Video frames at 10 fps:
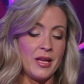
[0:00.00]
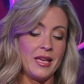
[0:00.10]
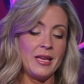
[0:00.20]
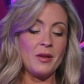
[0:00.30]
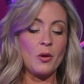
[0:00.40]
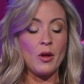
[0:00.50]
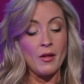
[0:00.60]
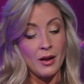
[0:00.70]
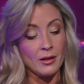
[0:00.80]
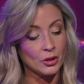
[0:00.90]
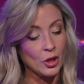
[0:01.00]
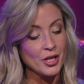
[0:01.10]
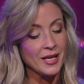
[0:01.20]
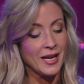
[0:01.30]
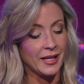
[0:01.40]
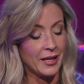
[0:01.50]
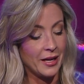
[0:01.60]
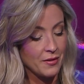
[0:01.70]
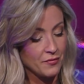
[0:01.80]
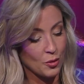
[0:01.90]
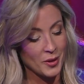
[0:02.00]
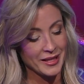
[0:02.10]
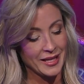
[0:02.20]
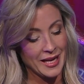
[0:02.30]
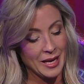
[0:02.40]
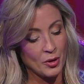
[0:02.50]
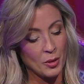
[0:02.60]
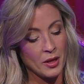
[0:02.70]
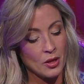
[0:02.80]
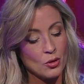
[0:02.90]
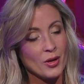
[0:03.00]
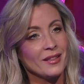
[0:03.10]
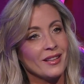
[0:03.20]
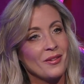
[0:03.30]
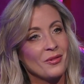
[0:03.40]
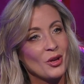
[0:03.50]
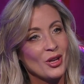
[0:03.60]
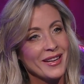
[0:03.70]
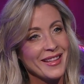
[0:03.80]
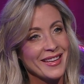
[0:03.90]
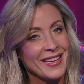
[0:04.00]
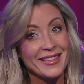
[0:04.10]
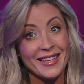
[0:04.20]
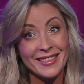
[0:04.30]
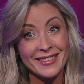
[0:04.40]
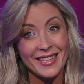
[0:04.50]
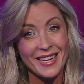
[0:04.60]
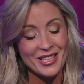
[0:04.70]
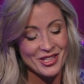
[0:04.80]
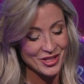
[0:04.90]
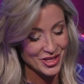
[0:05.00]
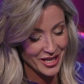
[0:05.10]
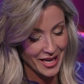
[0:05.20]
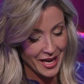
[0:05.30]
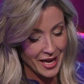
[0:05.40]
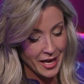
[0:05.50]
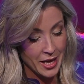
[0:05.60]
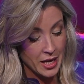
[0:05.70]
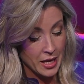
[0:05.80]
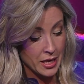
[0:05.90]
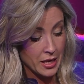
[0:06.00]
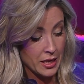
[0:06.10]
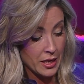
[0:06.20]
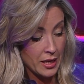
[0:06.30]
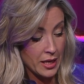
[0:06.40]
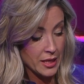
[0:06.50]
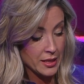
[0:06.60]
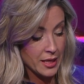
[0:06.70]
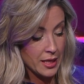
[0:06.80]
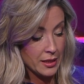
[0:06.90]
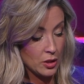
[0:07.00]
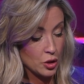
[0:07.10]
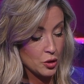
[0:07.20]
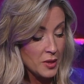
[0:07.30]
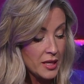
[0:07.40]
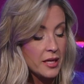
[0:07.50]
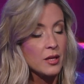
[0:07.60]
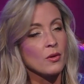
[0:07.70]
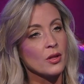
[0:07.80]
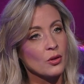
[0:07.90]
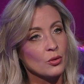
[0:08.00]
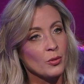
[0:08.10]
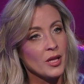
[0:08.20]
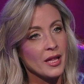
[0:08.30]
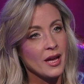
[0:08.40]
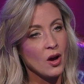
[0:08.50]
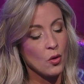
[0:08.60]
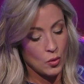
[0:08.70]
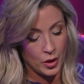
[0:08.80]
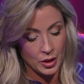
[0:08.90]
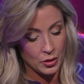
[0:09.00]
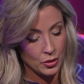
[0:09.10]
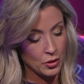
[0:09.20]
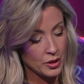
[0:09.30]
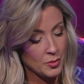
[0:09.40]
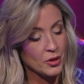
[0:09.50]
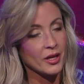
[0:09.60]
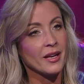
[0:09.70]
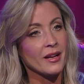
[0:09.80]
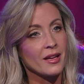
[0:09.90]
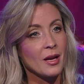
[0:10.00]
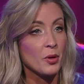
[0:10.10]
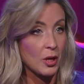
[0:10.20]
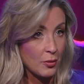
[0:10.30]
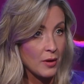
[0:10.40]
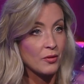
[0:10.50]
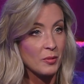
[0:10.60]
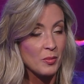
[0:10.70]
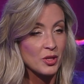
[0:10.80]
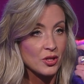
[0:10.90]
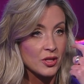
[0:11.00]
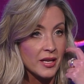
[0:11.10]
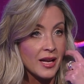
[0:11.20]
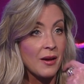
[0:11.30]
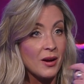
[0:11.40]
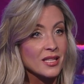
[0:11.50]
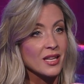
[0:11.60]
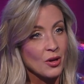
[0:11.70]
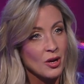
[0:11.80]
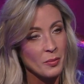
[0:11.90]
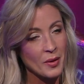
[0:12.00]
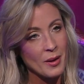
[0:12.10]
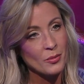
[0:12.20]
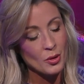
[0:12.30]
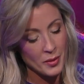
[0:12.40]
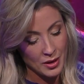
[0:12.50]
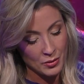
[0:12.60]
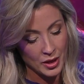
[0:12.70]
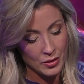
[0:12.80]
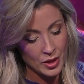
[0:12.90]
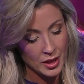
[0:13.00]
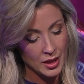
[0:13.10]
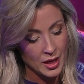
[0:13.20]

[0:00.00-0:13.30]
y vinculado a la electrónica, la ingeniería informática y la programación durante la friolera de 30 años. Es en 2010 cuando tu vida da un giro. No diremos que radical porque de alguna forma pues eso sería la base, ¿no? El preámbulo para lo que hoy